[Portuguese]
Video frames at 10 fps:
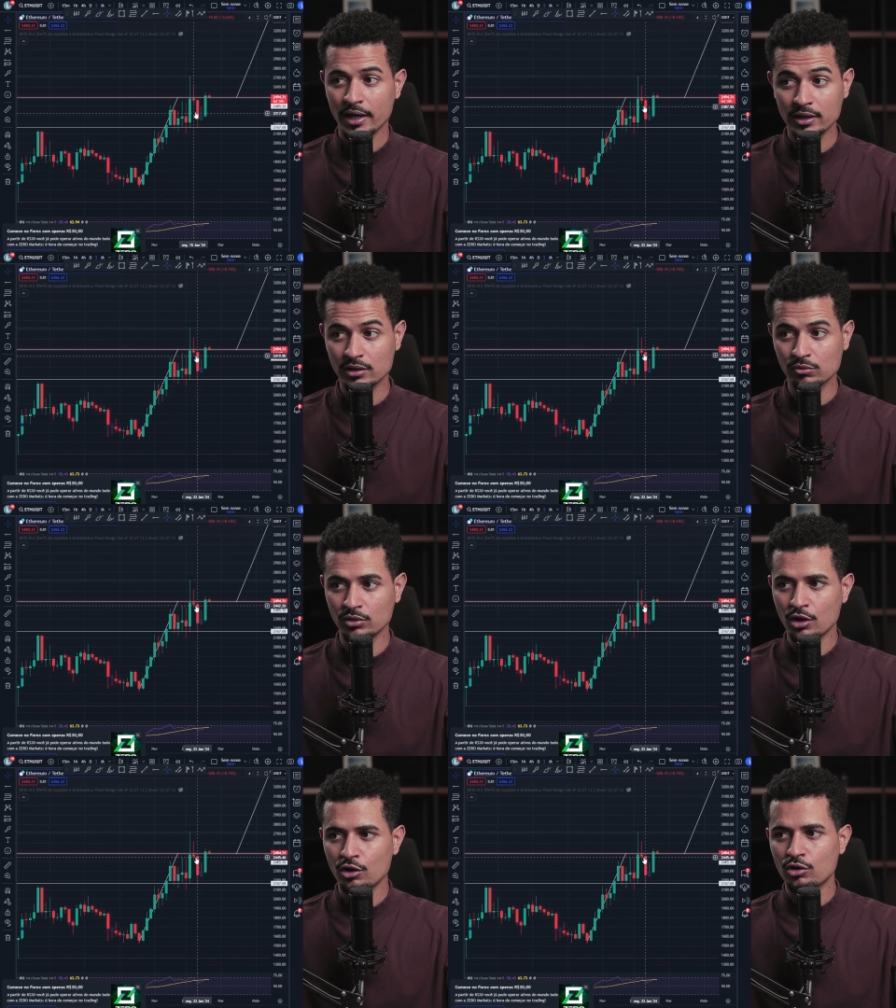
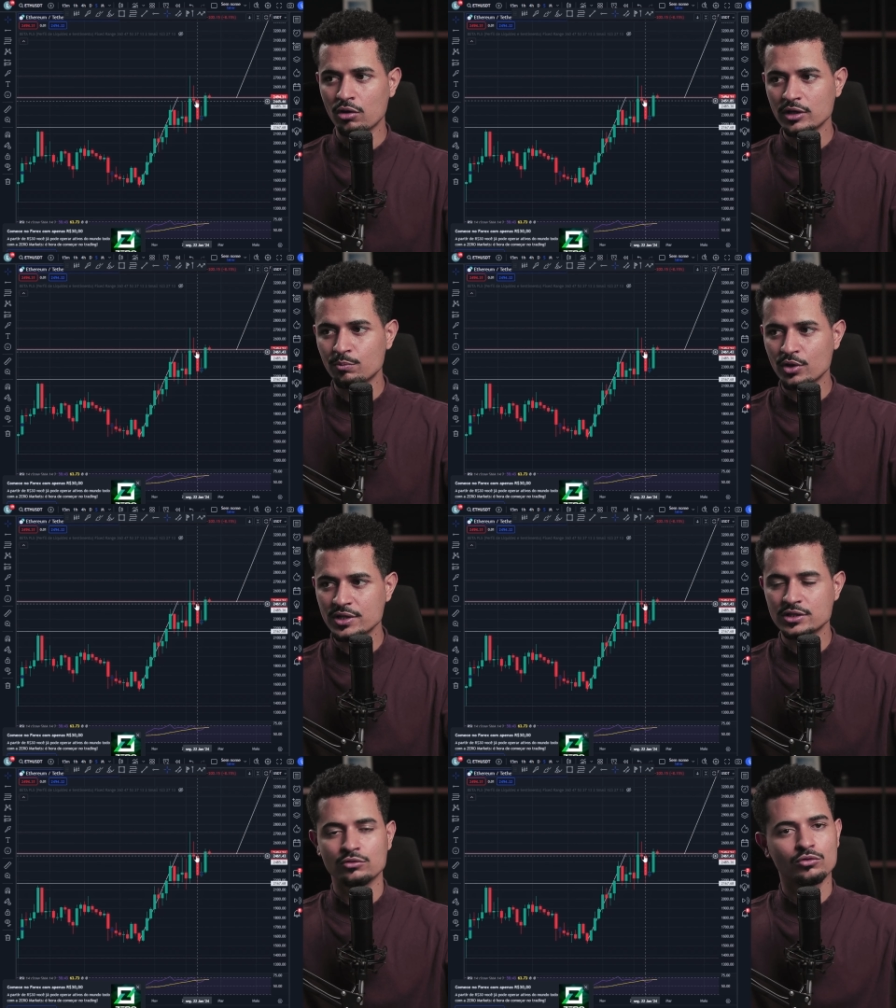Então, logo
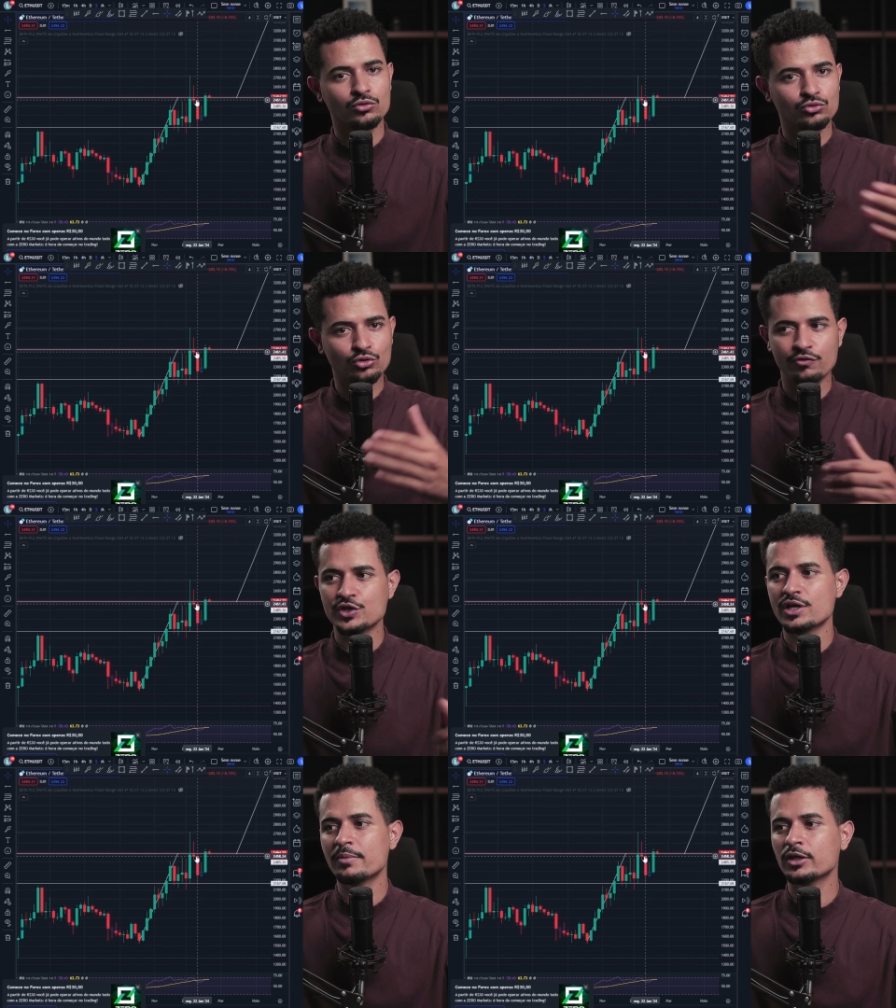depois, no
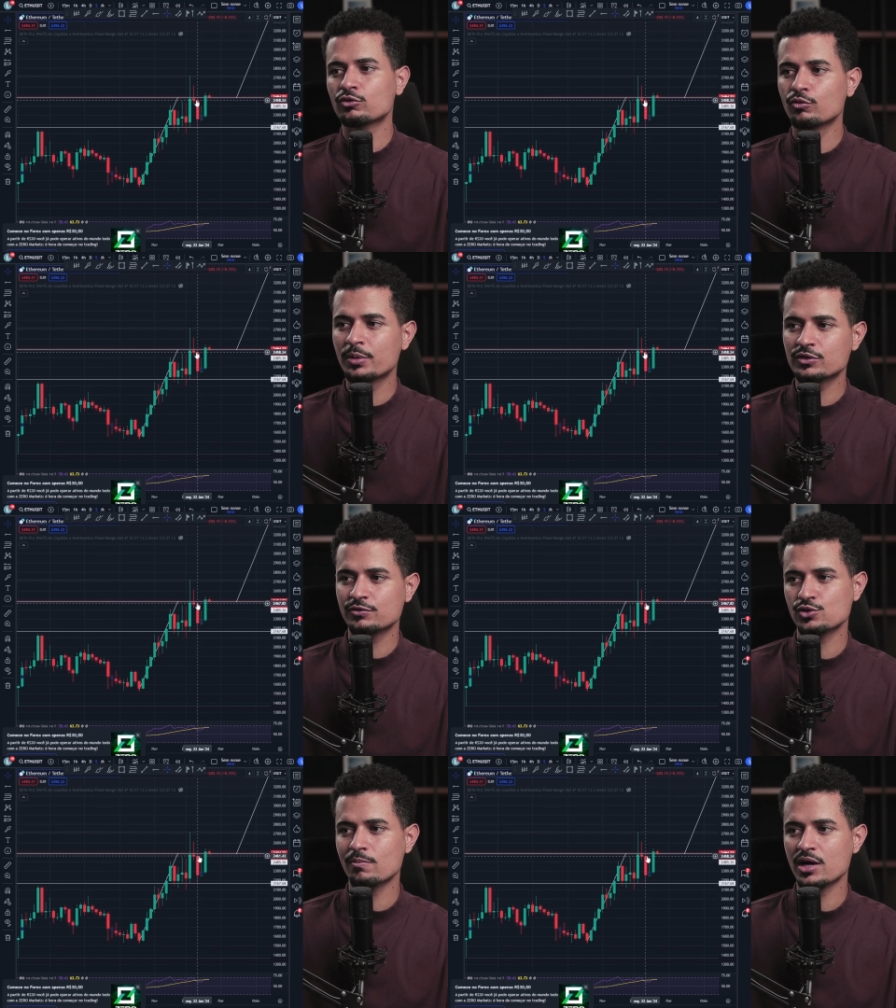fechamento, o preço
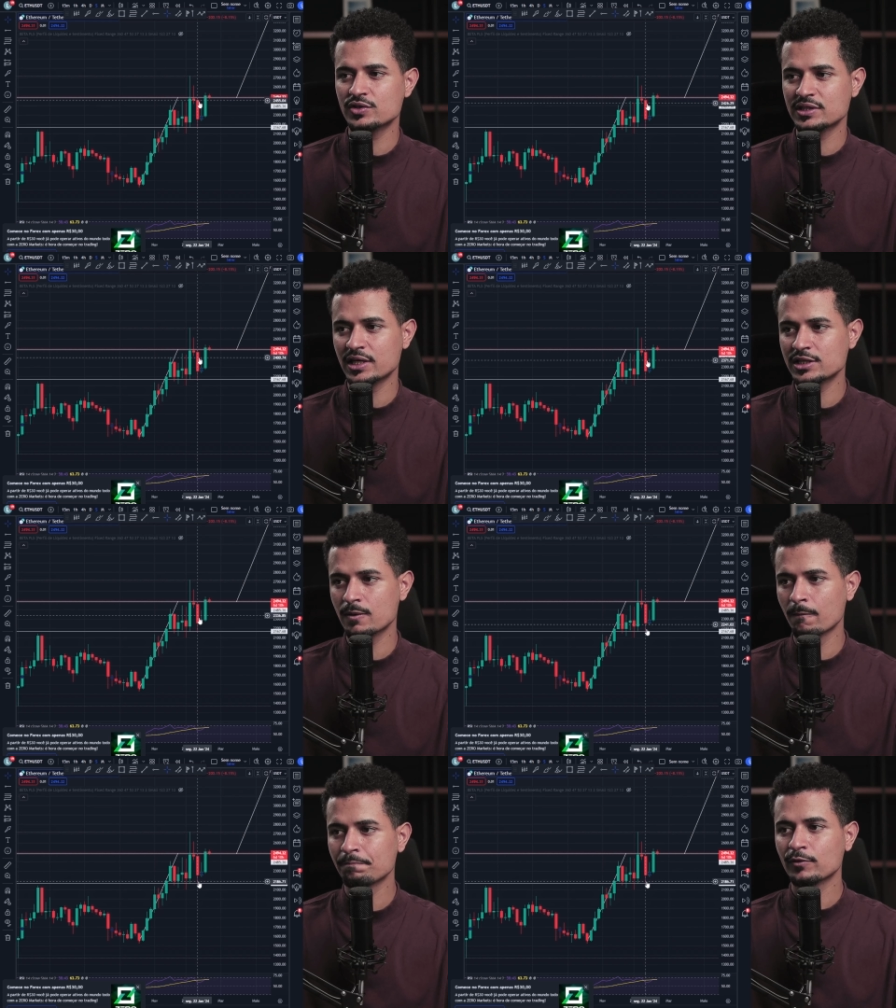fechou abaixo dessa
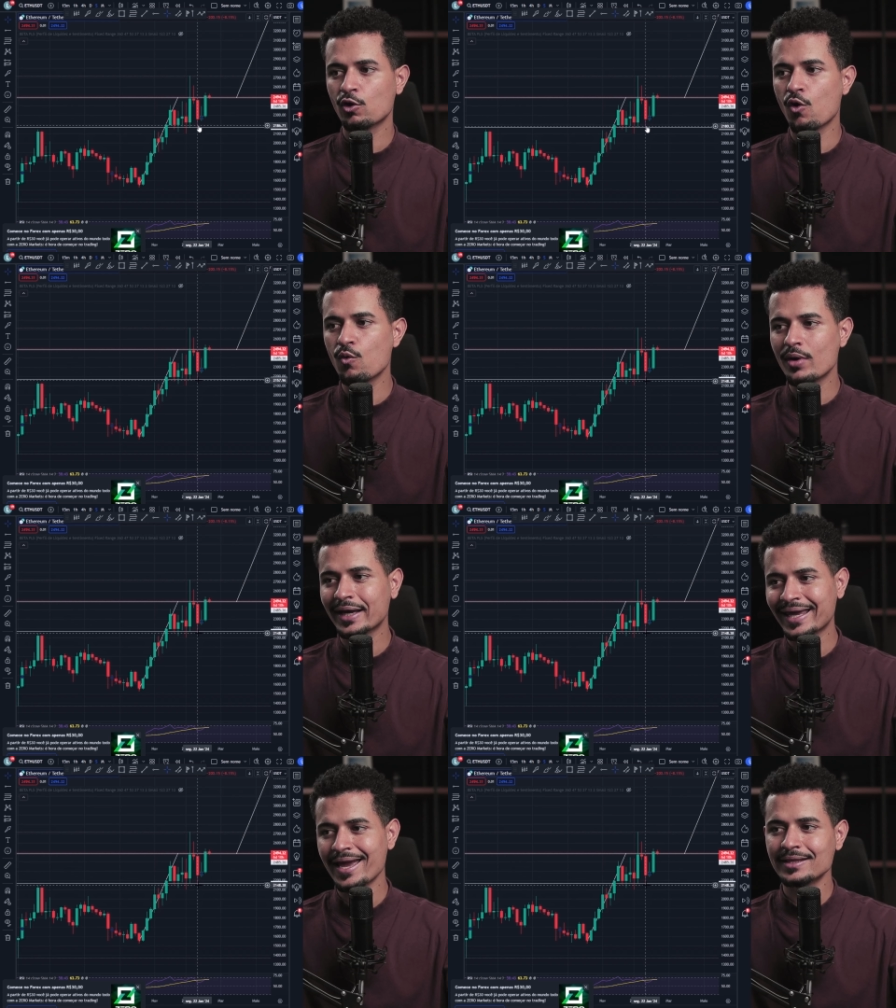região com uma
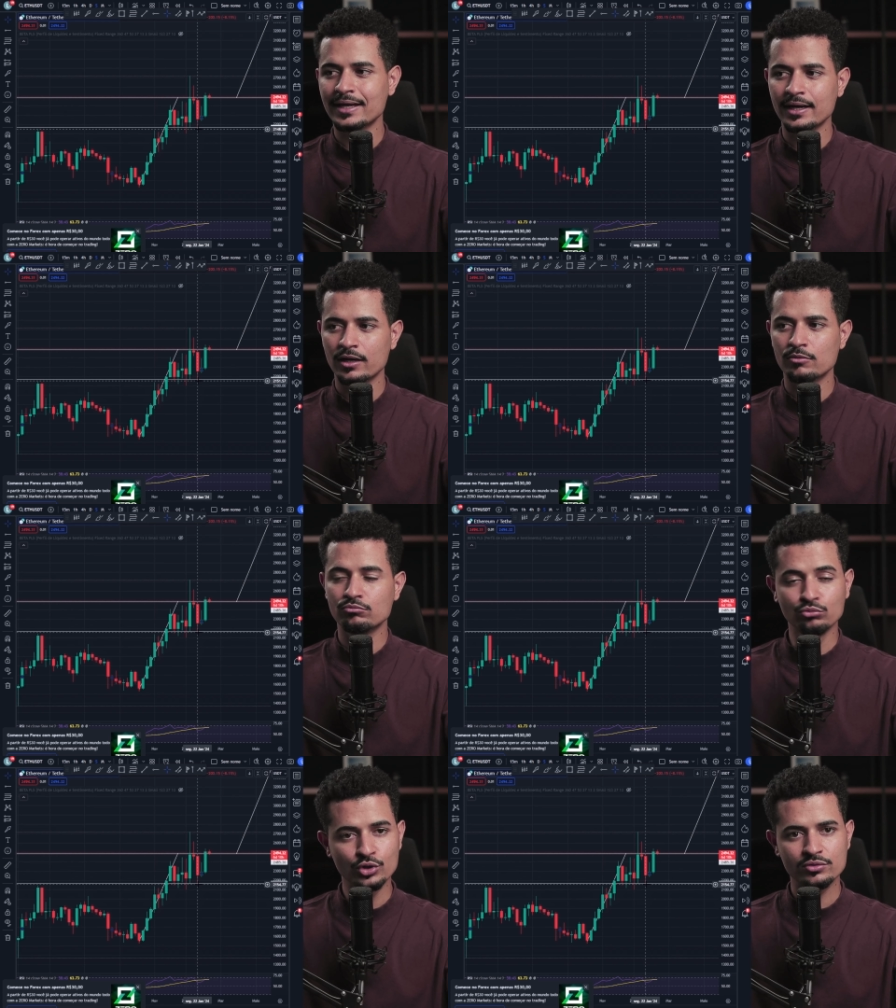queda
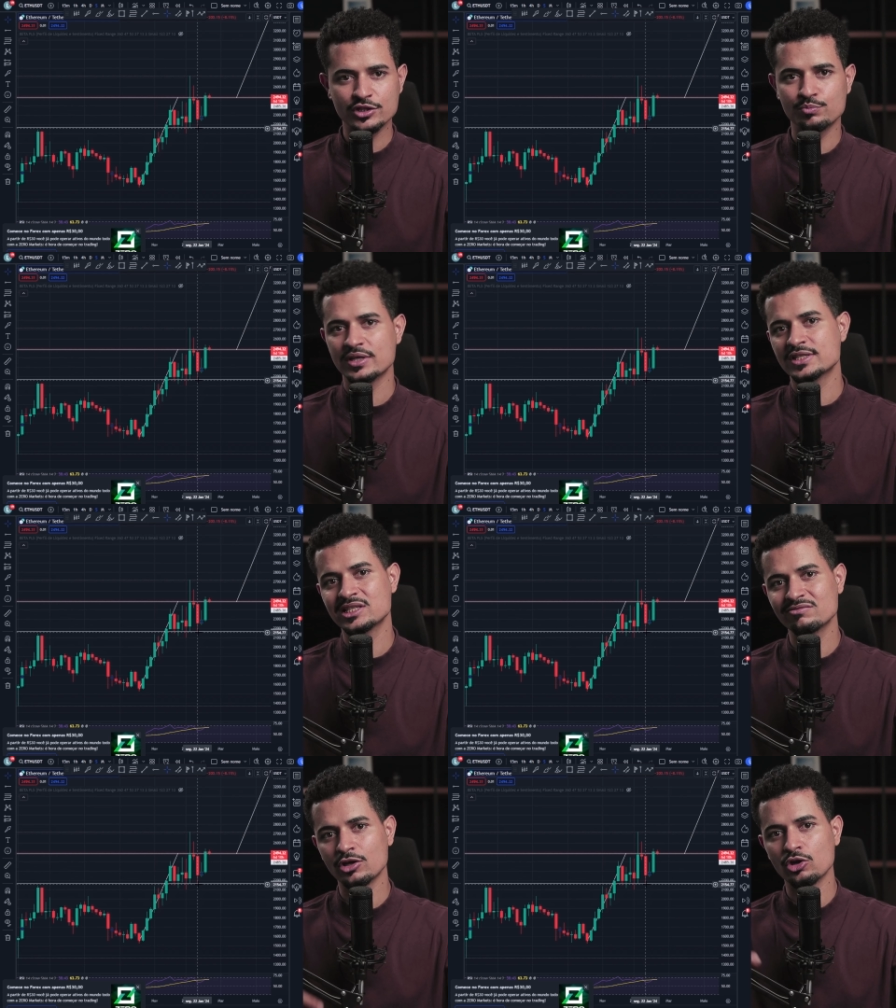muito
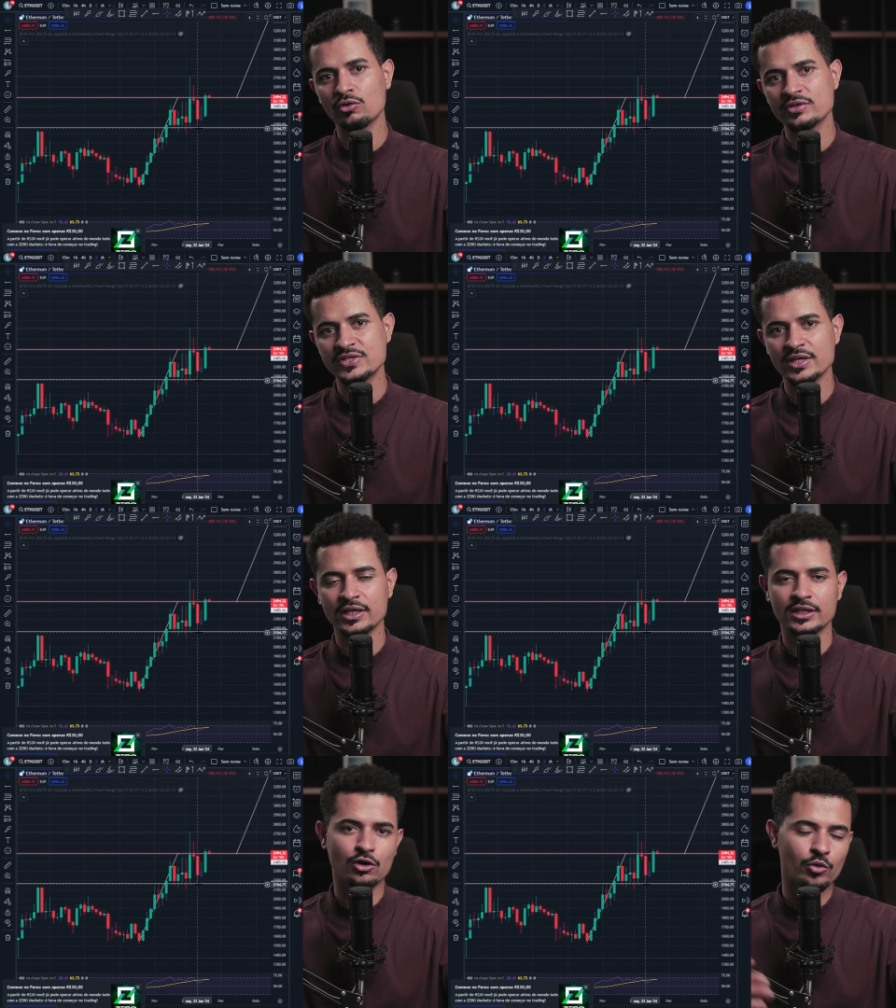expressiva logo em seguida,